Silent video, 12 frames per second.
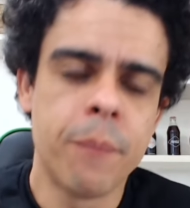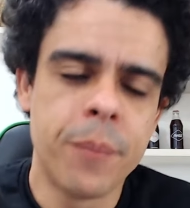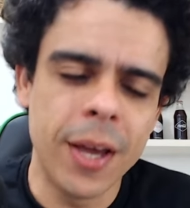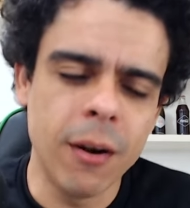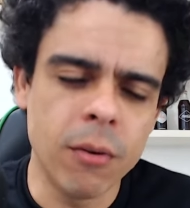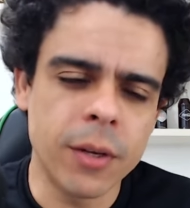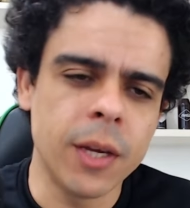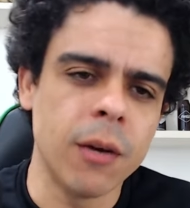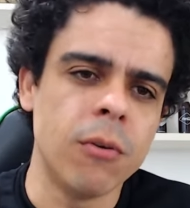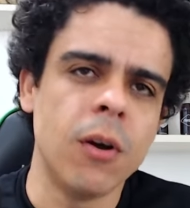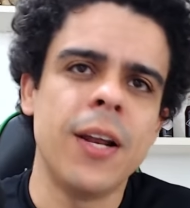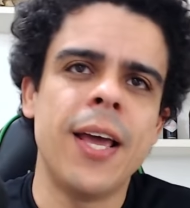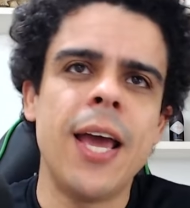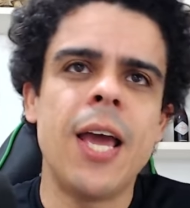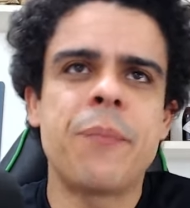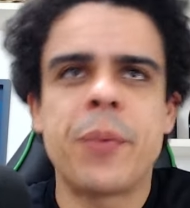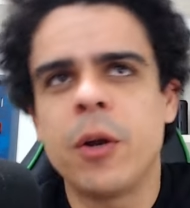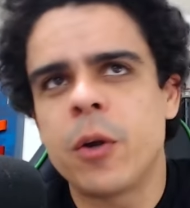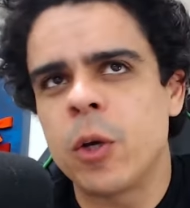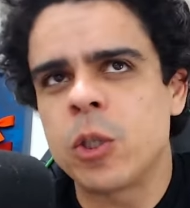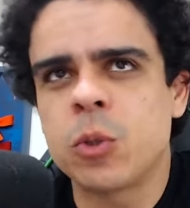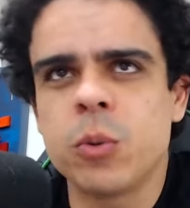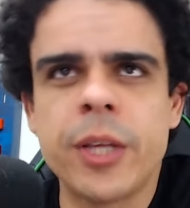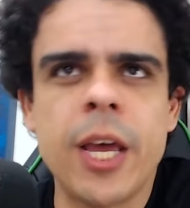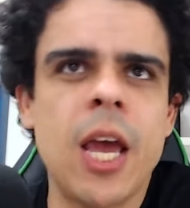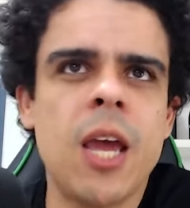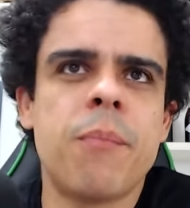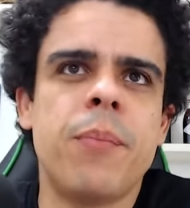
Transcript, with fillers: Pelo que eu olhei, pelo que eu estudei,